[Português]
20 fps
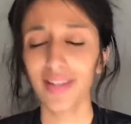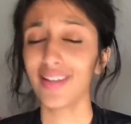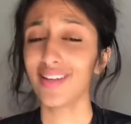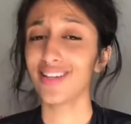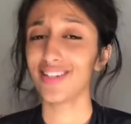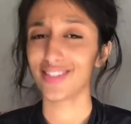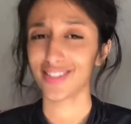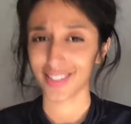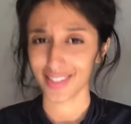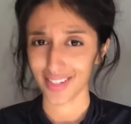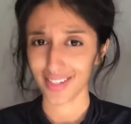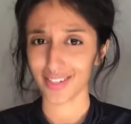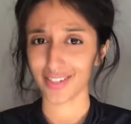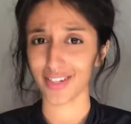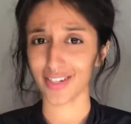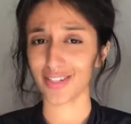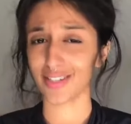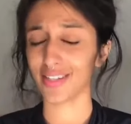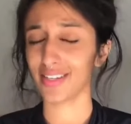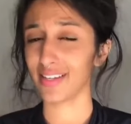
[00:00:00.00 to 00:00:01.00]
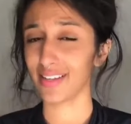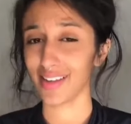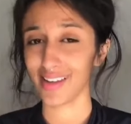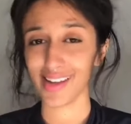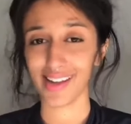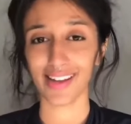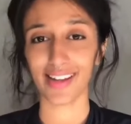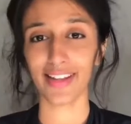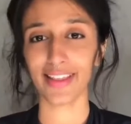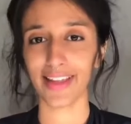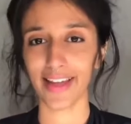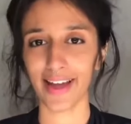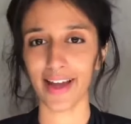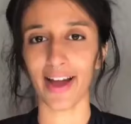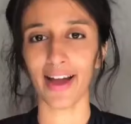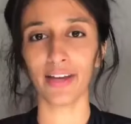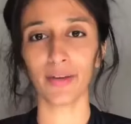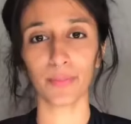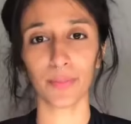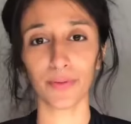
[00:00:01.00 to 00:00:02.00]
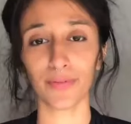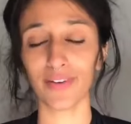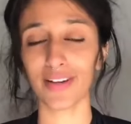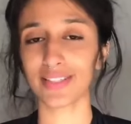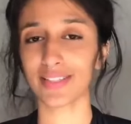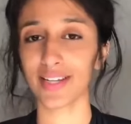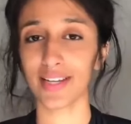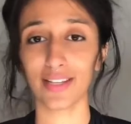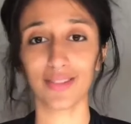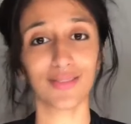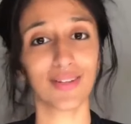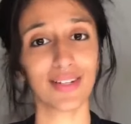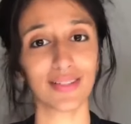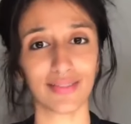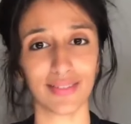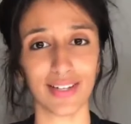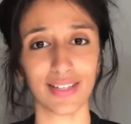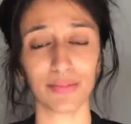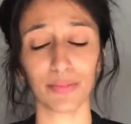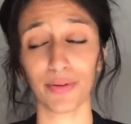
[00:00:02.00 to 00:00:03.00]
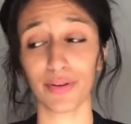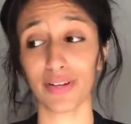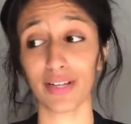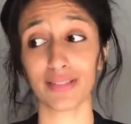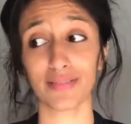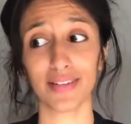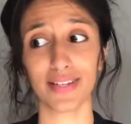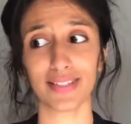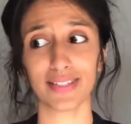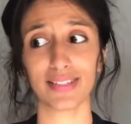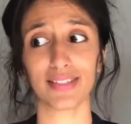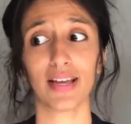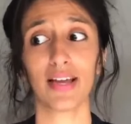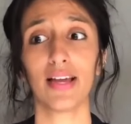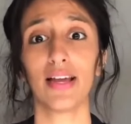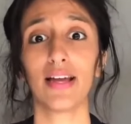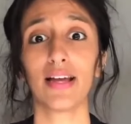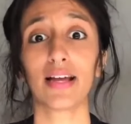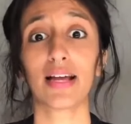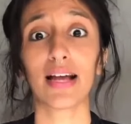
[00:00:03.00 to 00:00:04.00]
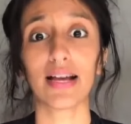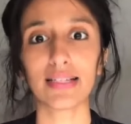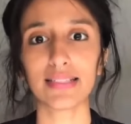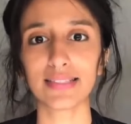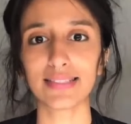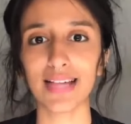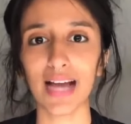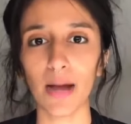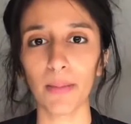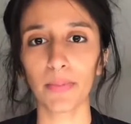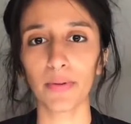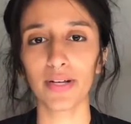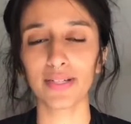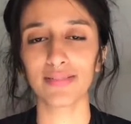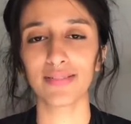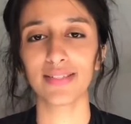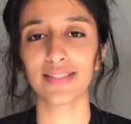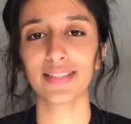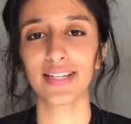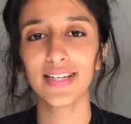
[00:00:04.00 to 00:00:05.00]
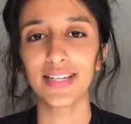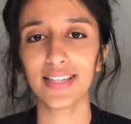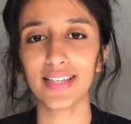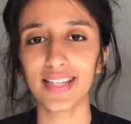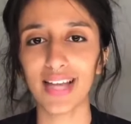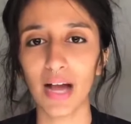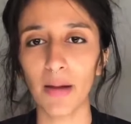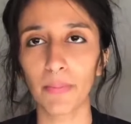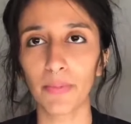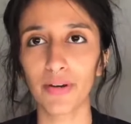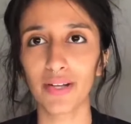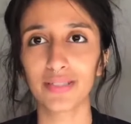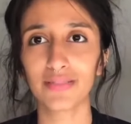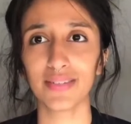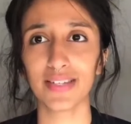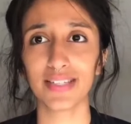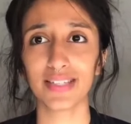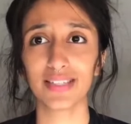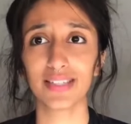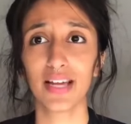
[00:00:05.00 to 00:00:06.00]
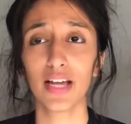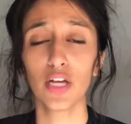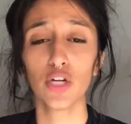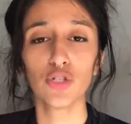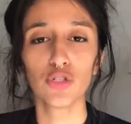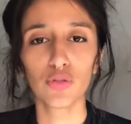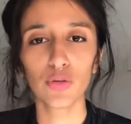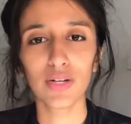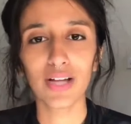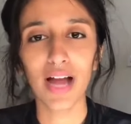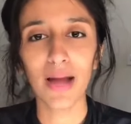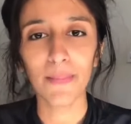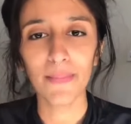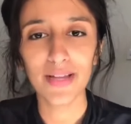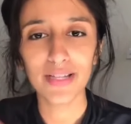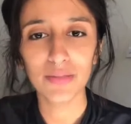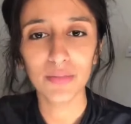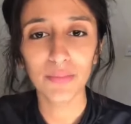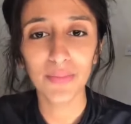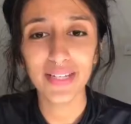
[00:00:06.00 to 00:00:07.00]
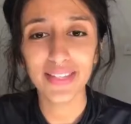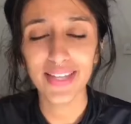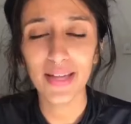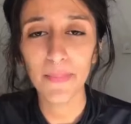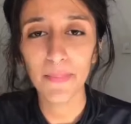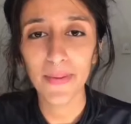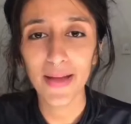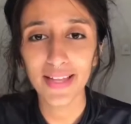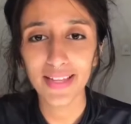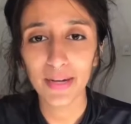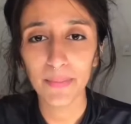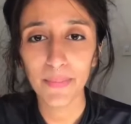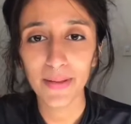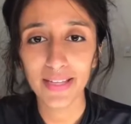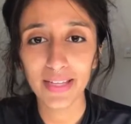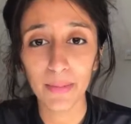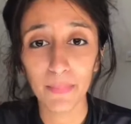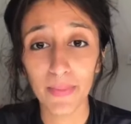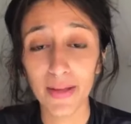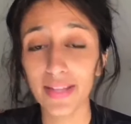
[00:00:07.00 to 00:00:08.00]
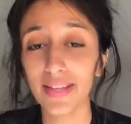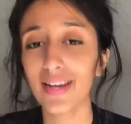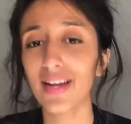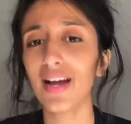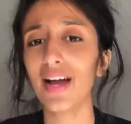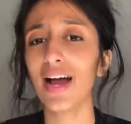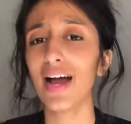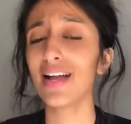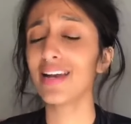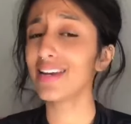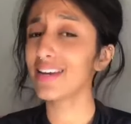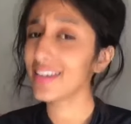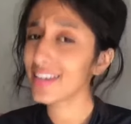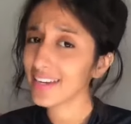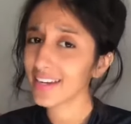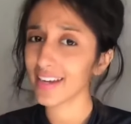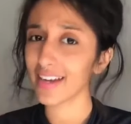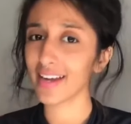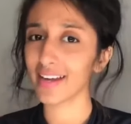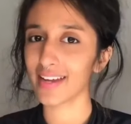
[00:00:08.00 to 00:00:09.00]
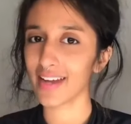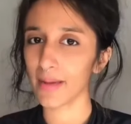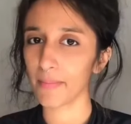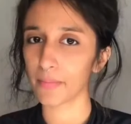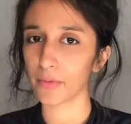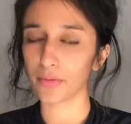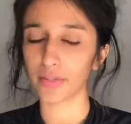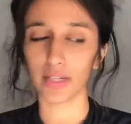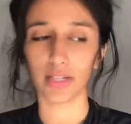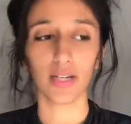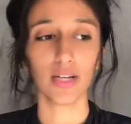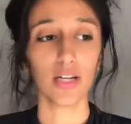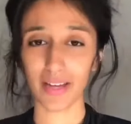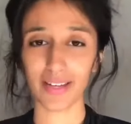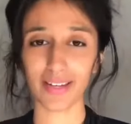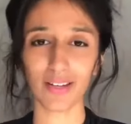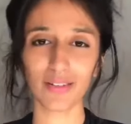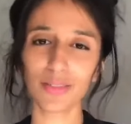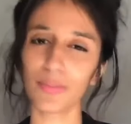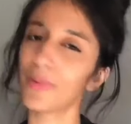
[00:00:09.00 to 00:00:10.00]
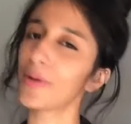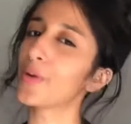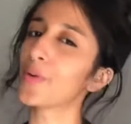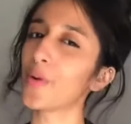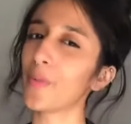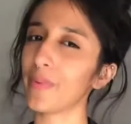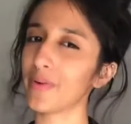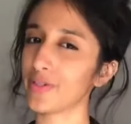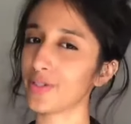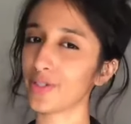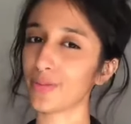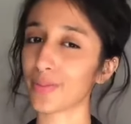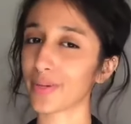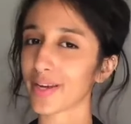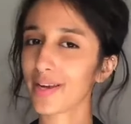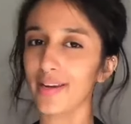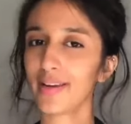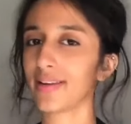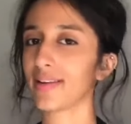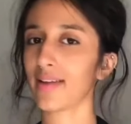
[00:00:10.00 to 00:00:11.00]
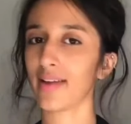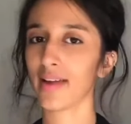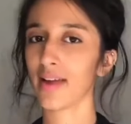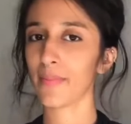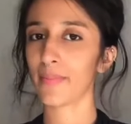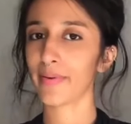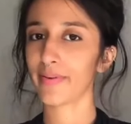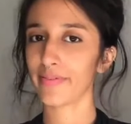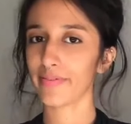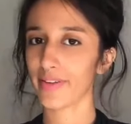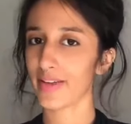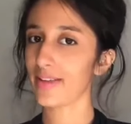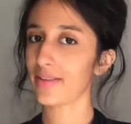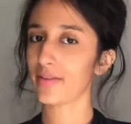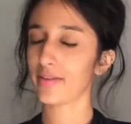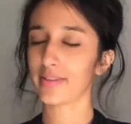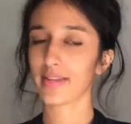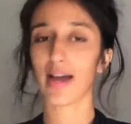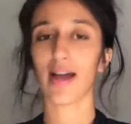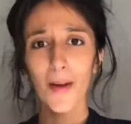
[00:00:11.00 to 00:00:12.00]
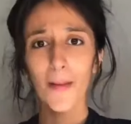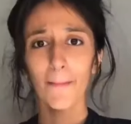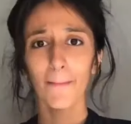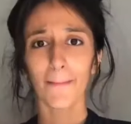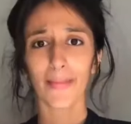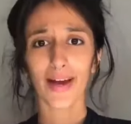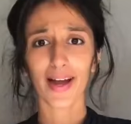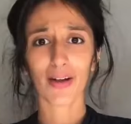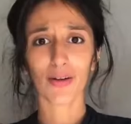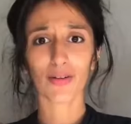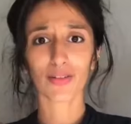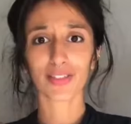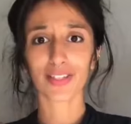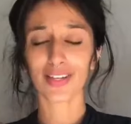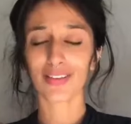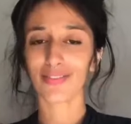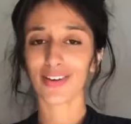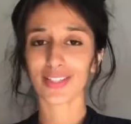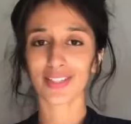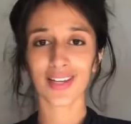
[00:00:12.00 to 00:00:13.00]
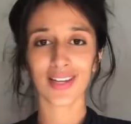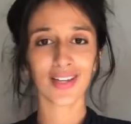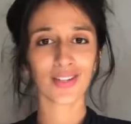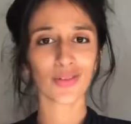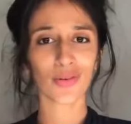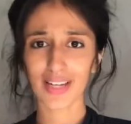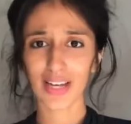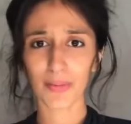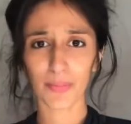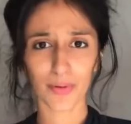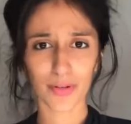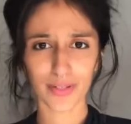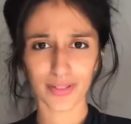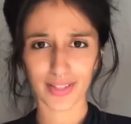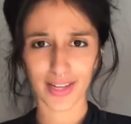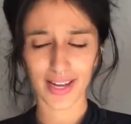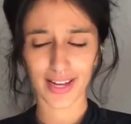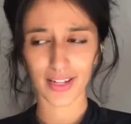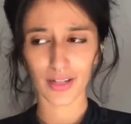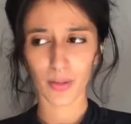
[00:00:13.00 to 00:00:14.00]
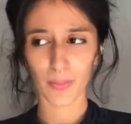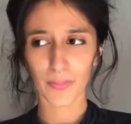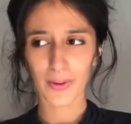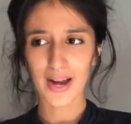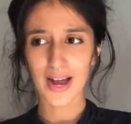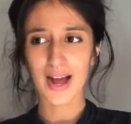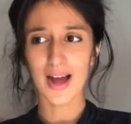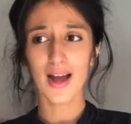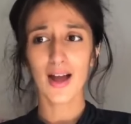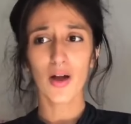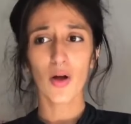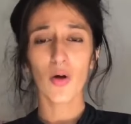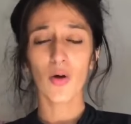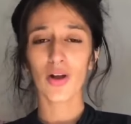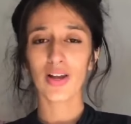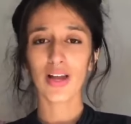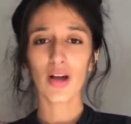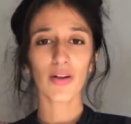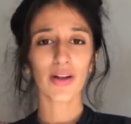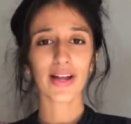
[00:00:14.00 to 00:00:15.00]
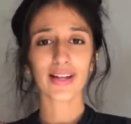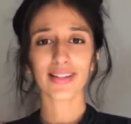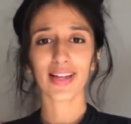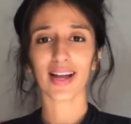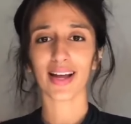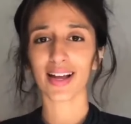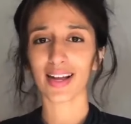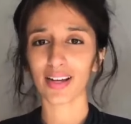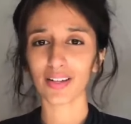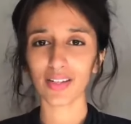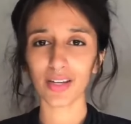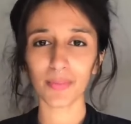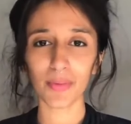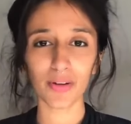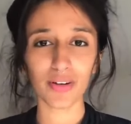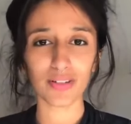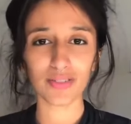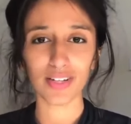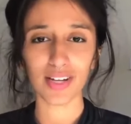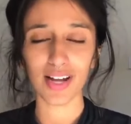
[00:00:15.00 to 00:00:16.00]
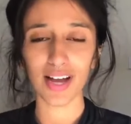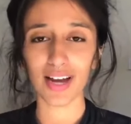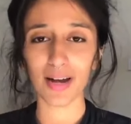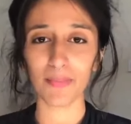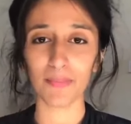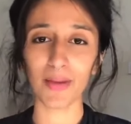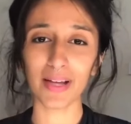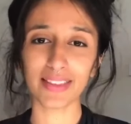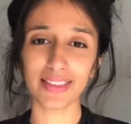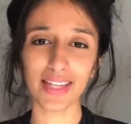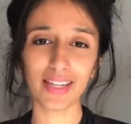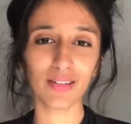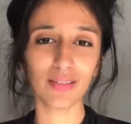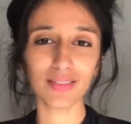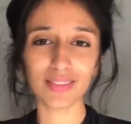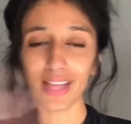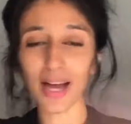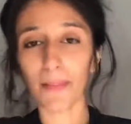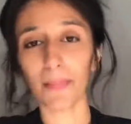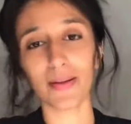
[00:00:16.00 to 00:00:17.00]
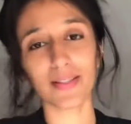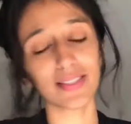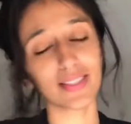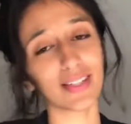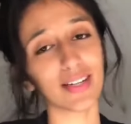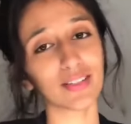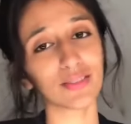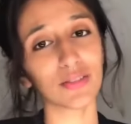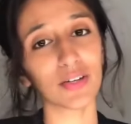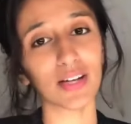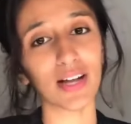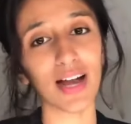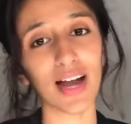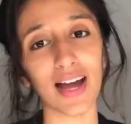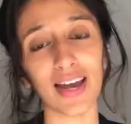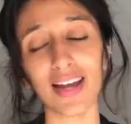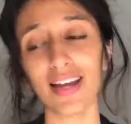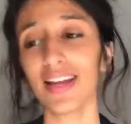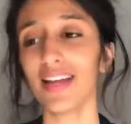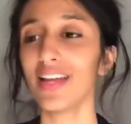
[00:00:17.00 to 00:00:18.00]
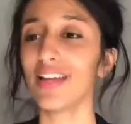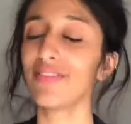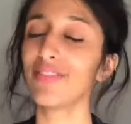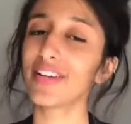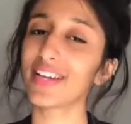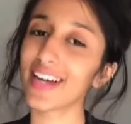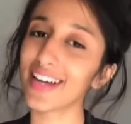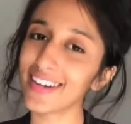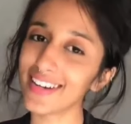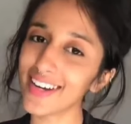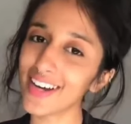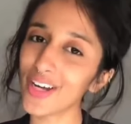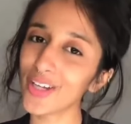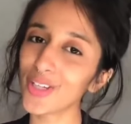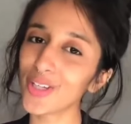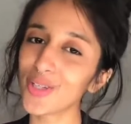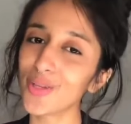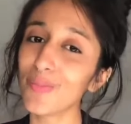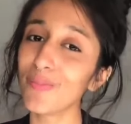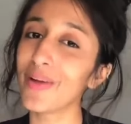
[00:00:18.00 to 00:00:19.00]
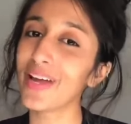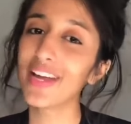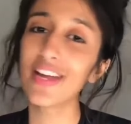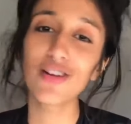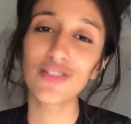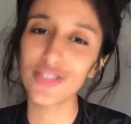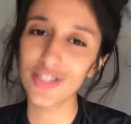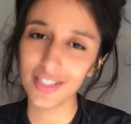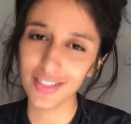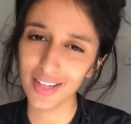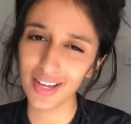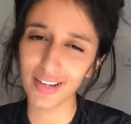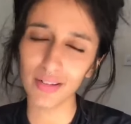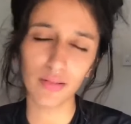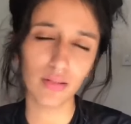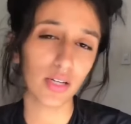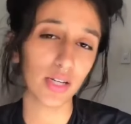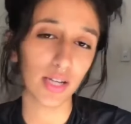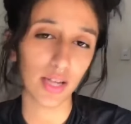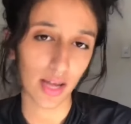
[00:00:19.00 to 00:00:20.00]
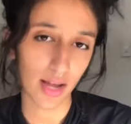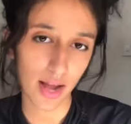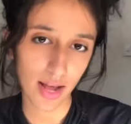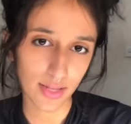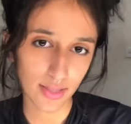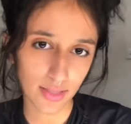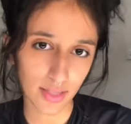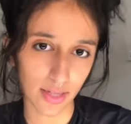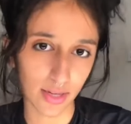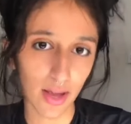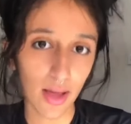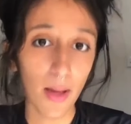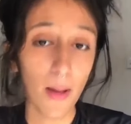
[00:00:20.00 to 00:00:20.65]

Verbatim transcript: E sim, gente, ninguém aqui tá errado por fazer isso às vezes, por às vezes cansar, por às vezes gritar, por às vezes julgar mesmo, meter pedra, pedra, pedra Ninguém aqui é Buda. E não se preocupem, gente, porque ninguém é perfeito, tá? Pra conseguir fazer isso 100%, pra olhar alguém tacando a mão na sua cara, batendo um tapa assim na sua cara e ficar, não, tudo bem, eu te entendo. Ninguém é assim.